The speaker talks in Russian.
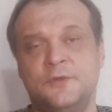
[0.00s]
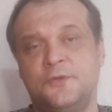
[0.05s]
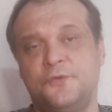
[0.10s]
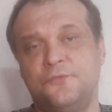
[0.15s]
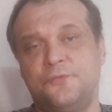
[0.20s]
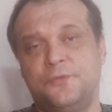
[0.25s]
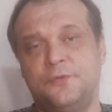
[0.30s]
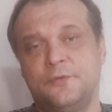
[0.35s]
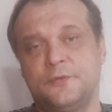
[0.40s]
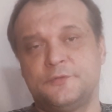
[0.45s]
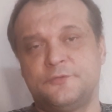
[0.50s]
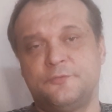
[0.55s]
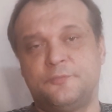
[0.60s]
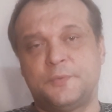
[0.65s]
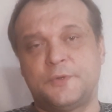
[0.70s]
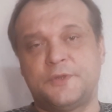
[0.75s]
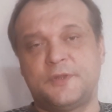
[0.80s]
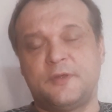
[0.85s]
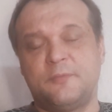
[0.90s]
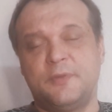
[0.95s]
видосов
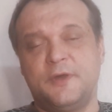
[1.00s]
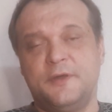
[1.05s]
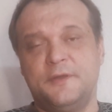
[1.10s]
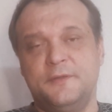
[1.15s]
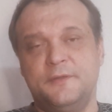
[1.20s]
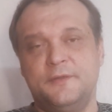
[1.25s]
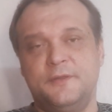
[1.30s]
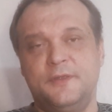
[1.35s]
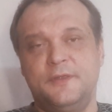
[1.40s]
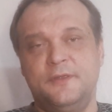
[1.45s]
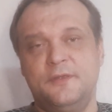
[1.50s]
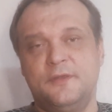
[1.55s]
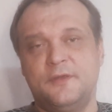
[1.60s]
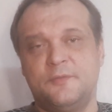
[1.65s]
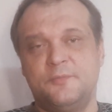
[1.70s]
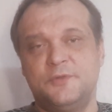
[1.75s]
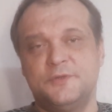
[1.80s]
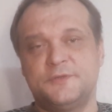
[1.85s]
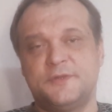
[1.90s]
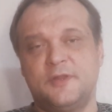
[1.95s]
про табак, и ко
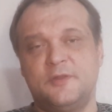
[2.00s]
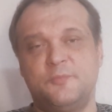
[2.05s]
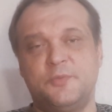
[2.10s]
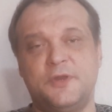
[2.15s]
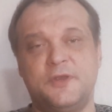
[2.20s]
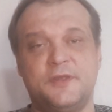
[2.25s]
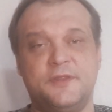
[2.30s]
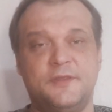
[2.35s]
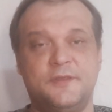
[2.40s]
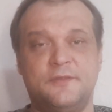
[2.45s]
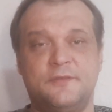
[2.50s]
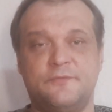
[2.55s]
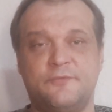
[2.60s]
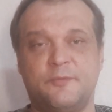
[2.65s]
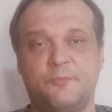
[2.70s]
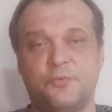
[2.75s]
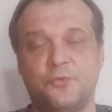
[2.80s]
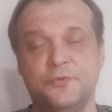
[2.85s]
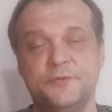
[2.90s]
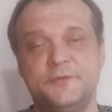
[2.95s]
мне стали приходить
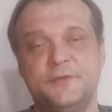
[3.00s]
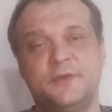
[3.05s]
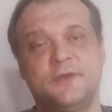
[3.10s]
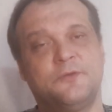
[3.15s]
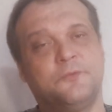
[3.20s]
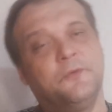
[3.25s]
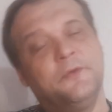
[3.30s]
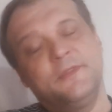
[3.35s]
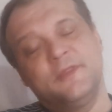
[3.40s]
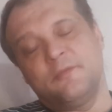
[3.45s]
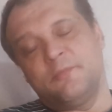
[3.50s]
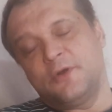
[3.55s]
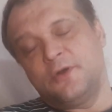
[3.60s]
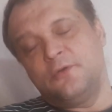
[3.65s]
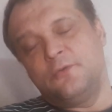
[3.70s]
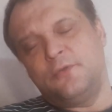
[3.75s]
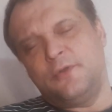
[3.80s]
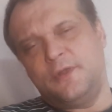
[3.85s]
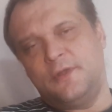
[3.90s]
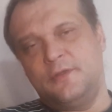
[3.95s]
вопросы, какой табак
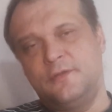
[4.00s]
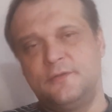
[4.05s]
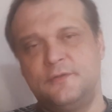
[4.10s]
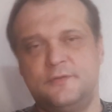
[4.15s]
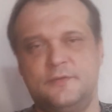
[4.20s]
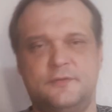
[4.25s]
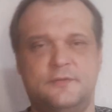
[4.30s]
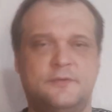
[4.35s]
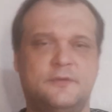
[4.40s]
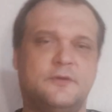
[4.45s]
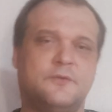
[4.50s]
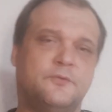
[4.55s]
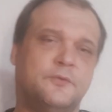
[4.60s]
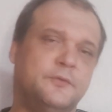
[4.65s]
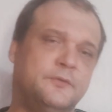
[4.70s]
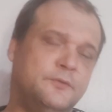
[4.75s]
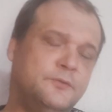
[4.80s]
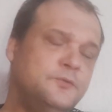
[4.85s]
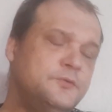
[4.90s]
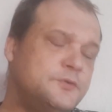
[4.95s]
курить, какой
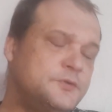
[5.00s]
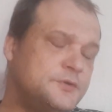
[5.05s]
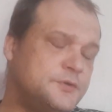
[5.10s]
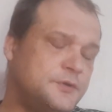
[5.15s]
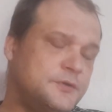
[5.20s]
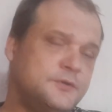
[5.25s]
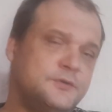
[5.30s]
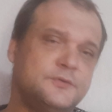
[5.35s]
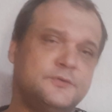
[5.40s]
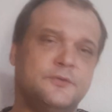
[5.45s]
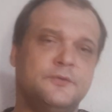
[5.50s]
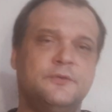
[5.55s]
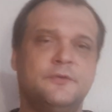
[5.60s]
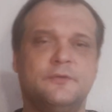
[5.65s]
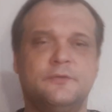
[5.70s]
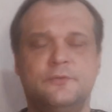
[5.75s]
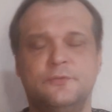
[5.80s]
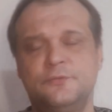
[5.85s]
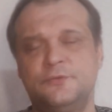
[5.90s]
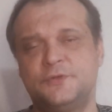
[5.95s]
лучше, что не
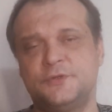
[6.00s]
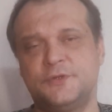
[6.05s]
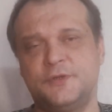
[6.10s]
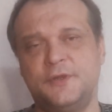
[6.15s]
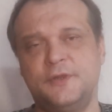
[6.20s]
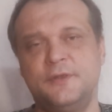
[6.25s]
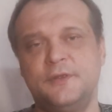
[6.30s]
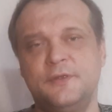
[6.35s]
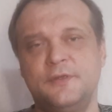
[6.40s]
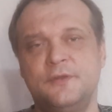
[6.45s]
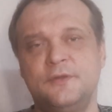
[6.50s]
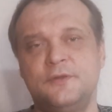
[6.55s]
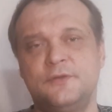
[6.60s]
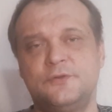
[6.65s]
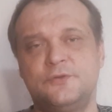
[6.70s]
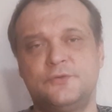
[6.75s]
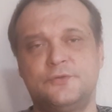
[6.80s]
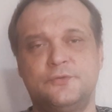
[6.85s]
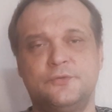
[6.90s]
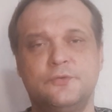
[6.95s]
лучше,
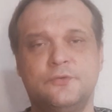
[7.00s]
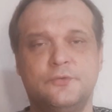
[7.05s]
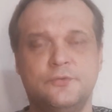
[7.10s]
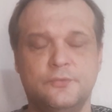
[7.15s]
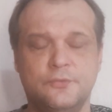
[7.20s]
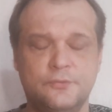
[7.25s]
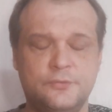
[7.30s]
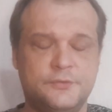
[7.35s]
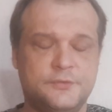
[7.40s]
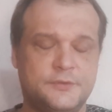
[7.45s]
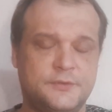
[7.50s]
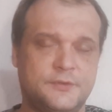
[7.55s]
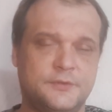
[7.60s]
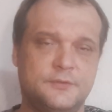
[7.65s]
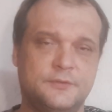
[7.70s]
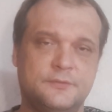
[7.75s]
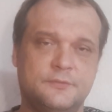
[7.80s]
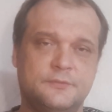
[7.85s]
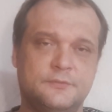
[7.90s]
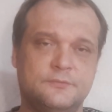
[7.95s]
что хуже,
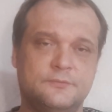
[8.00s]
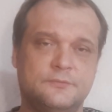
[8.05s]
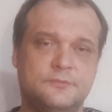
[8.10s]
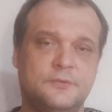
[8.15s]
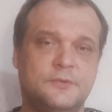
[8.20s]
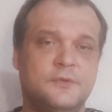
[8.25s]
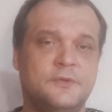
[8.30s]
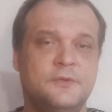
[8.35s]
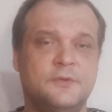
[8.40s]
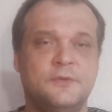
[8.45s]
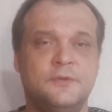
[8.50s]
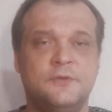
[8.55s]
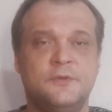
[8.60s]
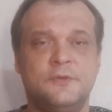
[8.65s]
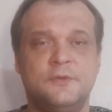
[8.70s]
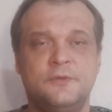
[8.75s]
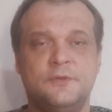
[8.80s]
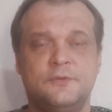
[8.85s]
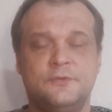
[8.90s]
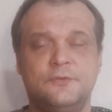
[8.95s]

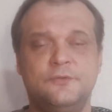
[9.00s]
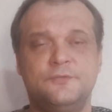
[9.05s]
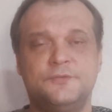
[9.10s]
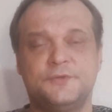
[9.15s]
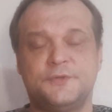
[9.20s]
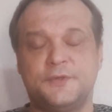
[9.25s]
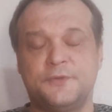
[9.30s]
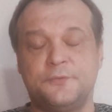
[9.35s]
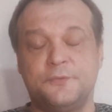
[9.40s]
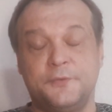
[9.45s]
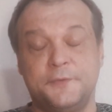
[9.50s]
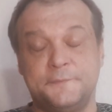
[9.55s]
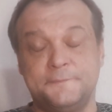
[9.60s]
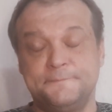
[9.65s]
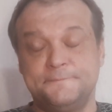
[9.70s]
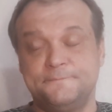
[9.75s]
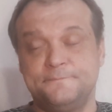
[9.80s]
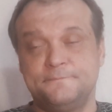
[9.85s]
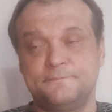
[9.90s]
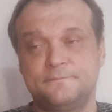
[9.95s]
ну и все такое.
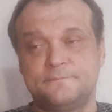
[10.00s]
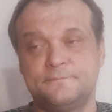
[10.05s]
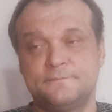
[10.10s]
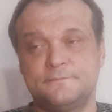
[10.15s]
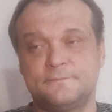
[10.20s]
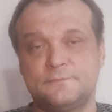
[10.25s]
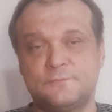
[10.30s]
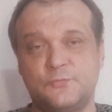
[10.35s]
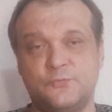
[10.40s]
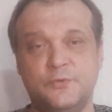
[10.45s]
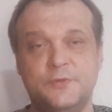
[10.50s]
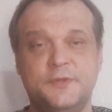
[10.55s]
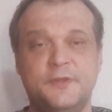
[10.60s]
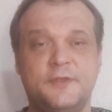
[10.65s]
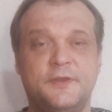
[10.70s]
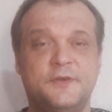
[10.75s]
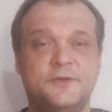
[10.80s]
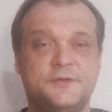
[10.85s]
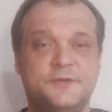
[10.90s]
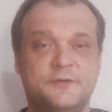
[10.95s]
Вот
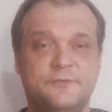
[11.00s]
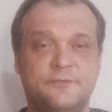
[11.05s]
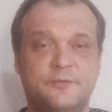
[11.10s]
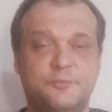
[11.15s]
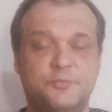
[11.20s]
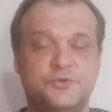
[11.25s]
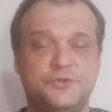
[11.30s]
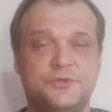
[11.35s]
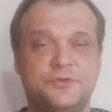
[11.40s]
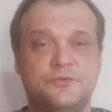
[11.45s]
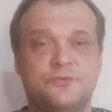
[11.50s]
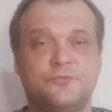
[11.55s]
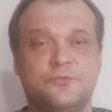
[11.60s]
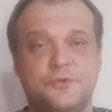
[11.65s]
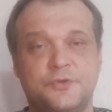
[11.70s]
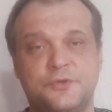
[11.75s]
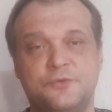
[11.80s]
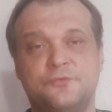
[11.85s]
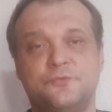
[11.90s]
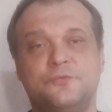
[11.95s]
я решил выпустить
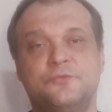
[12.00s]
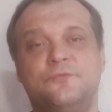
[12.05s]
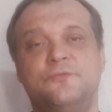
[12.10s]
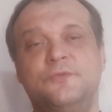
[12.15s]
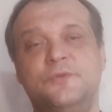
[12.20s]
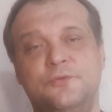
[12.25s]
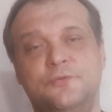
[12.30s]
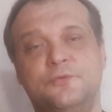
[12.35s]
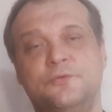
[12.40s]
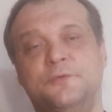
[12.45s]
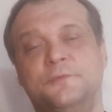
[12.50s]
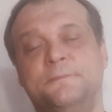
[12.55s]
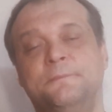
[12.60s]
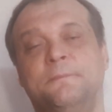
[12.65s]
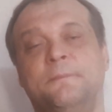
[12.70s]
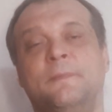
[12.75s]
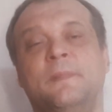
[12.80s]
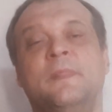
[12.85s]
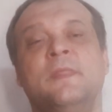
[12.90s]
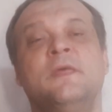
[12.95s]
вот это вот видео
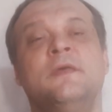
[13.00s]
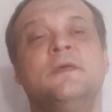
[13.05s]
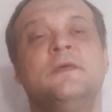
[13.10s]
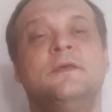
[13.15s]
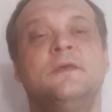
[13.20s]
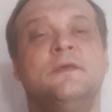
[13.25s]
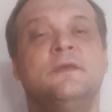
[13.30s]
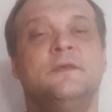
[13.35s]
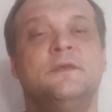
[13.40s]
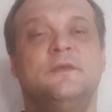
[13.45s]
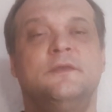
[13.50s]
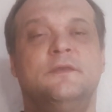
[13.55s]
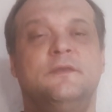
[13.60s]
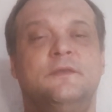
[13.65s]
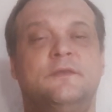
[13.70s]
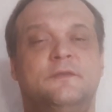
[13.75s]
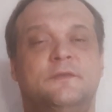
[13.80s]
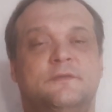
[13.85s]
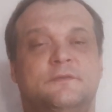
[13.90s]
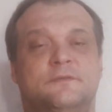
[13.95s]

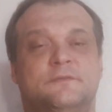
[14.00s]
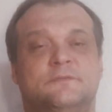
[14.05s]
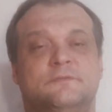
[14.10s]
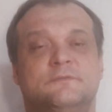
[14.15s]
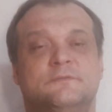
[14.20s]
и